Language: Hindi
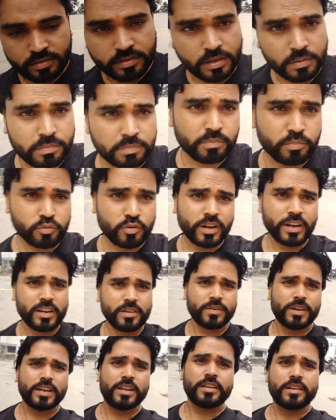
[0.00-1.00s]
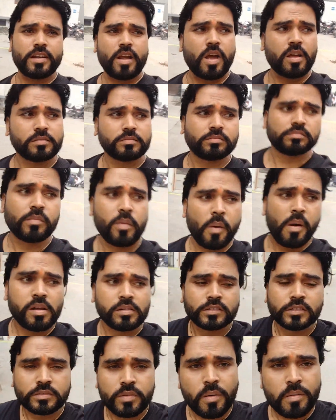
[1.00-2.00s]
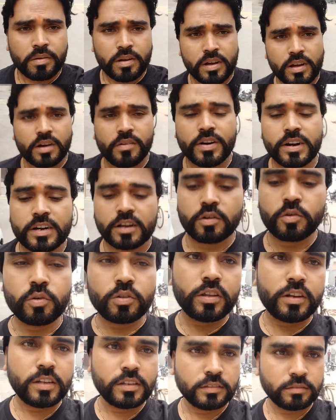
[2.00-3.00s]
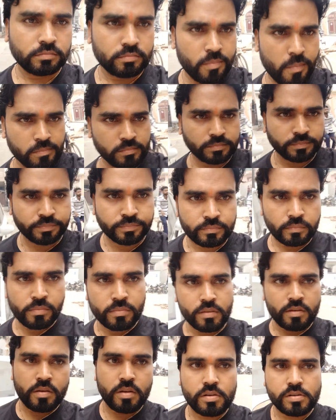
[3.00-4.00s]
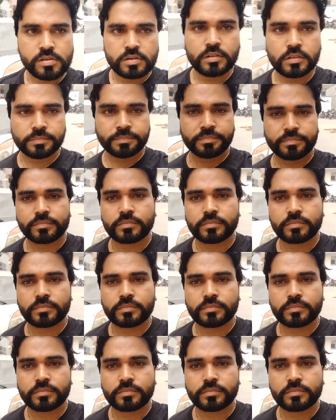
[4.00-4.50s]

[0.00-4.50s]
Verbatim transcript: सब पुराने वाले गंगा वाटर खोद रहे हैं और